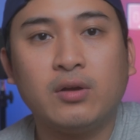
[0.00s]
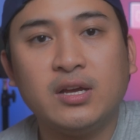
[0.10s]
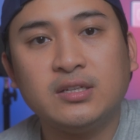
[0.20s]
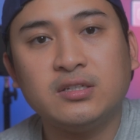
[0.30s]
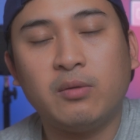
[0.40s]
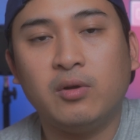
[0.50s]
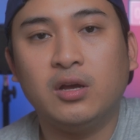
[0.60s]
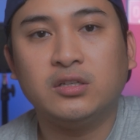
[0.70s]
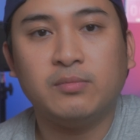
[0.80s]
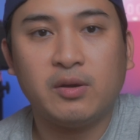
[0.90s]
Ok, xin chào mọi
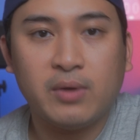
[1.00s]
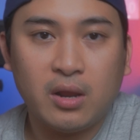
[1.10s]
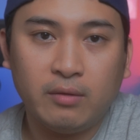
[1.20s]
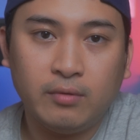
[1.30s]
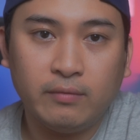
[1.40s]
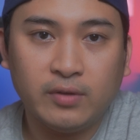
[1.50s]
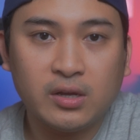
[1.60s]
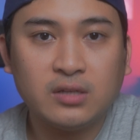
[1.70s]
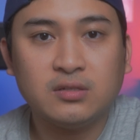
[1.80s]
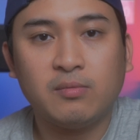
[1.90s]
người, chào mừng các bạn lại đến với
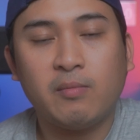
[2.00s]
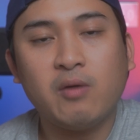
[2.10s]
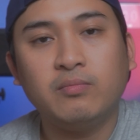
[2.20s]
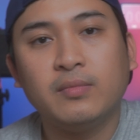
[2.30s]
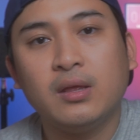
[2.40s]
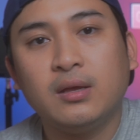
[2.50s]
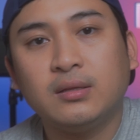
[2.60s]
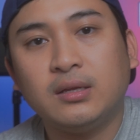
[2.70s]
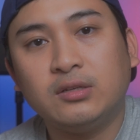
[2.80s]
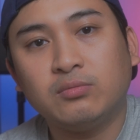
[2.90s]
kênh Dâu Bóc
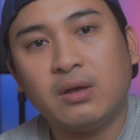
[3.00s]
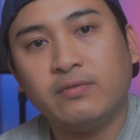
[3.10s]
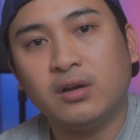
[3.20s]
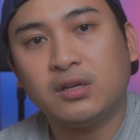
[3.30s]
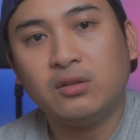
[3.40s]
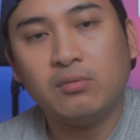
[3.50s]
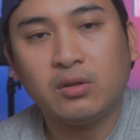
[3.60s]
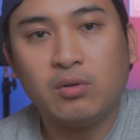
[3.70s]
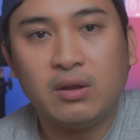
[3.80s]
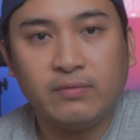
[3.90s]
Thì chúng ta vừa kết thúc
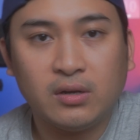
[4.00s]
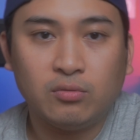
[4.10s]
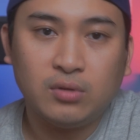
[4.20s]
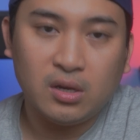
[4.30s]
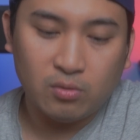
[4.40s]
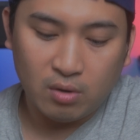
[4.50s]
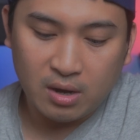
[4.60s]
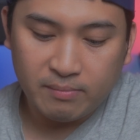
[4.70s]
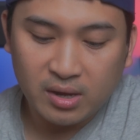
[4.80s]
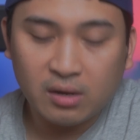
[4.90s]
cái tuần làm việc đầu tiên của
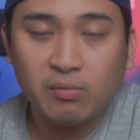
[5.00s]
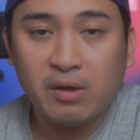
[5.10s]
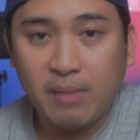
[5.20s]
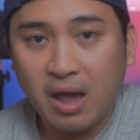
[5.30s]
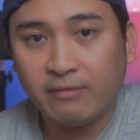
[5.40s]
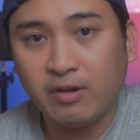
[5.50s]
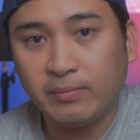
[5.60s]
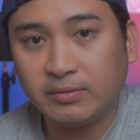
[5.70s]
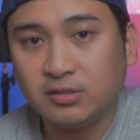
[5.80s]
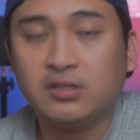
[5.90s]
năm 2023 Và
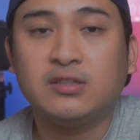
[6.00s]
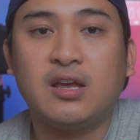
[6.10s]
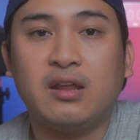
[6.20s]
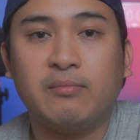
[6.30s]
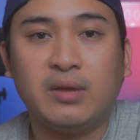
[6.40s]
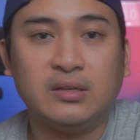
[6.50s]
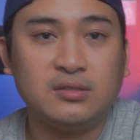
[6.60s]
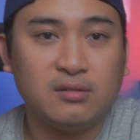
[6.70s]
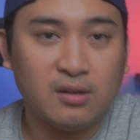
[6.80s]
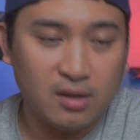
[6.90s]
mình chưa nhận ra là
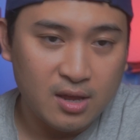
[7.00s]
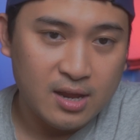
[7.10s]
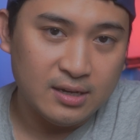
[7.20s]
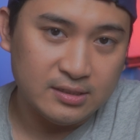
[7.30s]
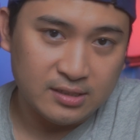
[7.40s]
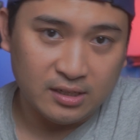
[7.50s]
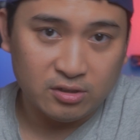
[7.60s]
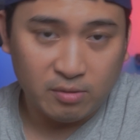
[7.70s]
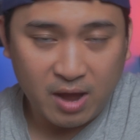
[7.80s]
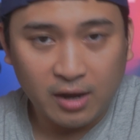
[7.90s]
mình chưa lì xì
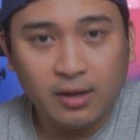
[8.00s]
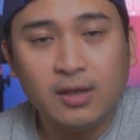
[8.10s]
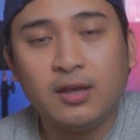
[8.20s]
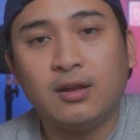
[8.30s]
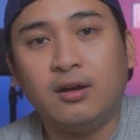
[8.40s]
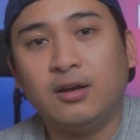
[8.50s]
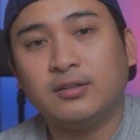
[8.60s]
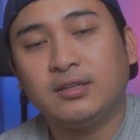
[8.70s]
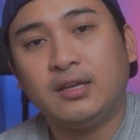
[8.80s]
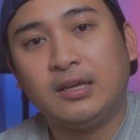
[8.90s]
cho các bạn
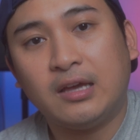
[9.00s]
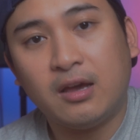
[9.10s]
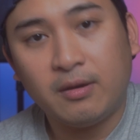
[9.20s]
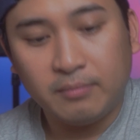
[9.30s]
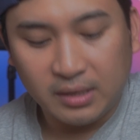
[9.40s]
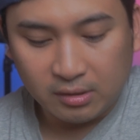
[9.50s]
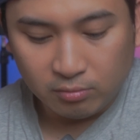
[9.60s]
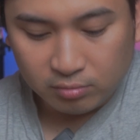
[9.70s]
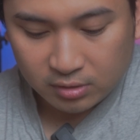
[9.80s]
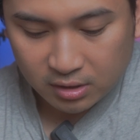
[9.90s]
Đó, thì uh, mình
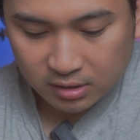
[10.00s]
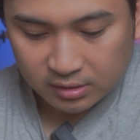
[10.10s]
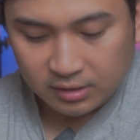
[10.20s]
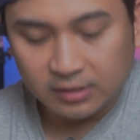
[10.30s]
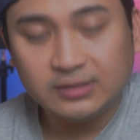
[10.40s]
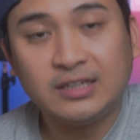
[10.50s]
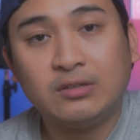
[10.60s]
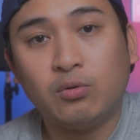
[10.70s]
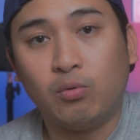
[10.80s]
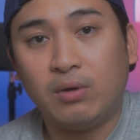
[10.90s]
cũng uh,
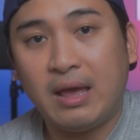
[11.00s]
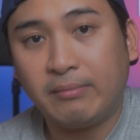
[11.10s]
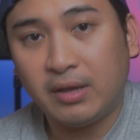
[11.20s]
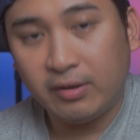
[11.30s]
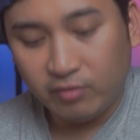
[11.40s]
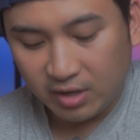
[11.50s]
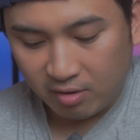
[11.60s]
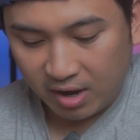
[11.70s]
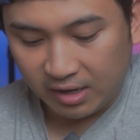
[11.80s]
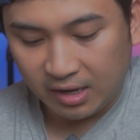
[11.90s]
tranh thủ làm cái
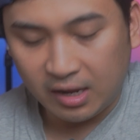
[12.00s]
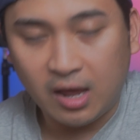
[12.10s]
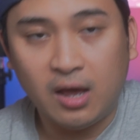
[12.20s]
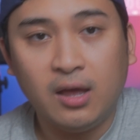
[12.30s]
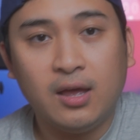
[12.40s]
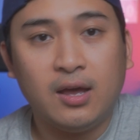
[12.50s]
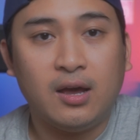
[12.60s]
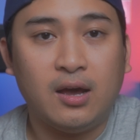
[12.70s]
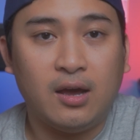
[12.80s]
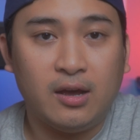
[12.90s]
video này để uh,